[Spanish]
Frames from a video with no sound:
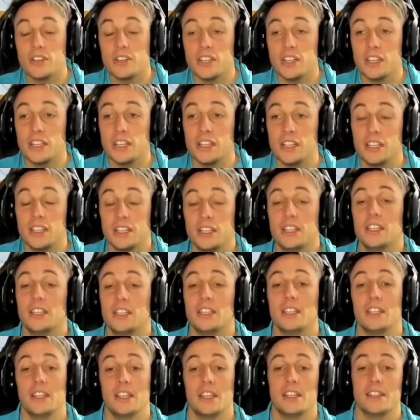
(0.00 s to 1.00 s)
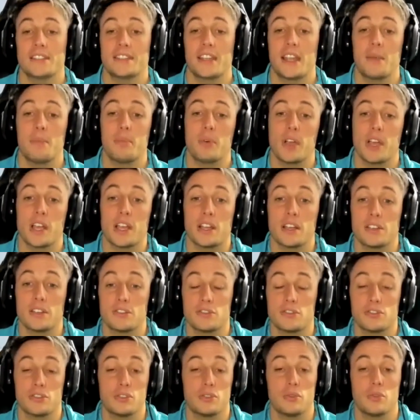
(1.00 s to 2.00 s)
y, en esa época yo
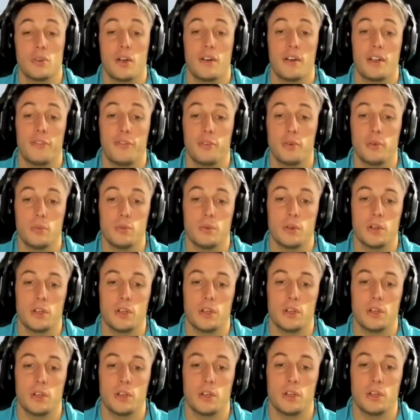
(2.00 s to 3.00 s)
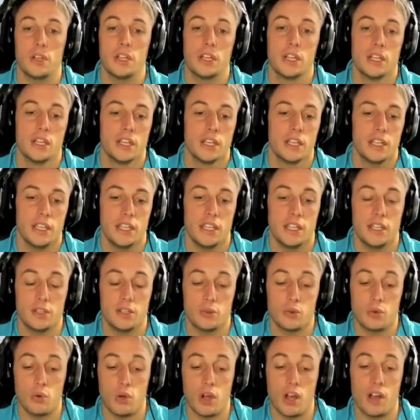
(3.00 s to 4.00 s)
jugaba al fútbol.
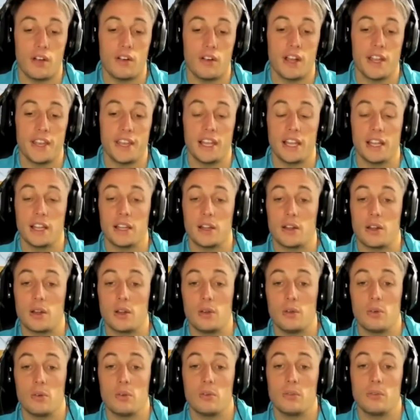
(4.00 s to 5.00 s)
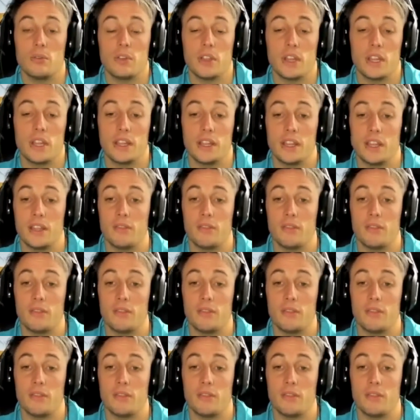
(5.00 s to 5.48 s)
Y jugaba en el club de